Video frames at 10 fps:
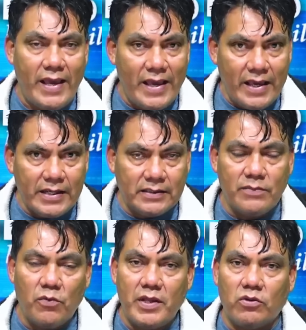En este
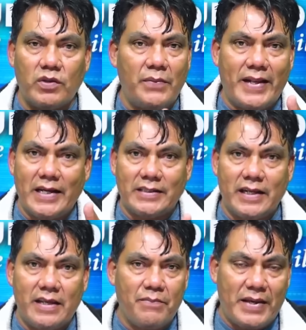momento deberían
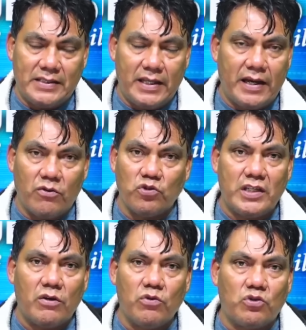estar investigados,
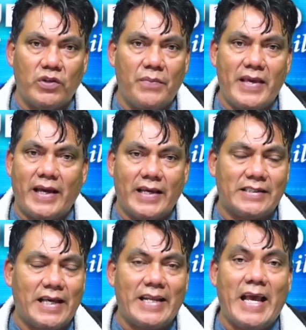incluso debían
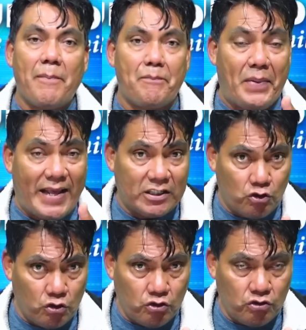estar ya
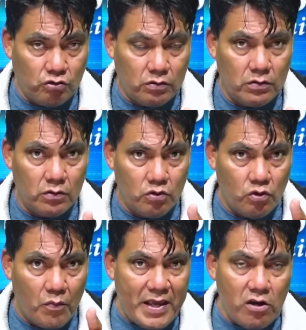presos
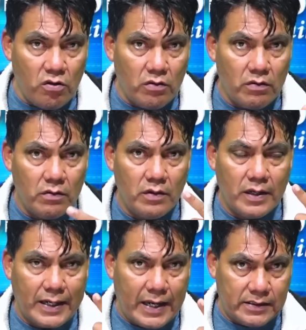Novillo,
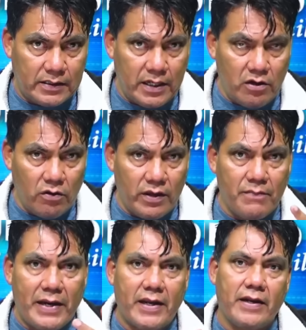Castillo y
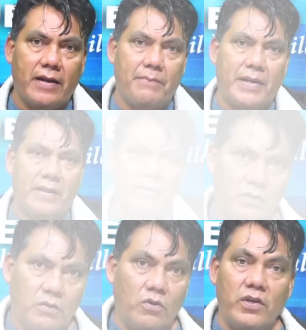Marianela prat
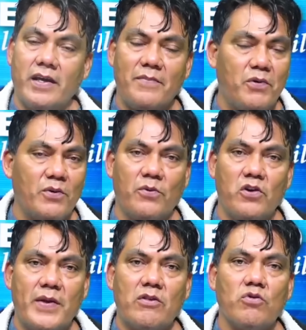Hoy el
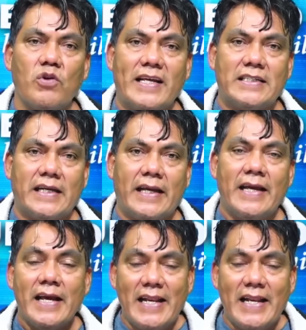pueblo boliviano no les cree.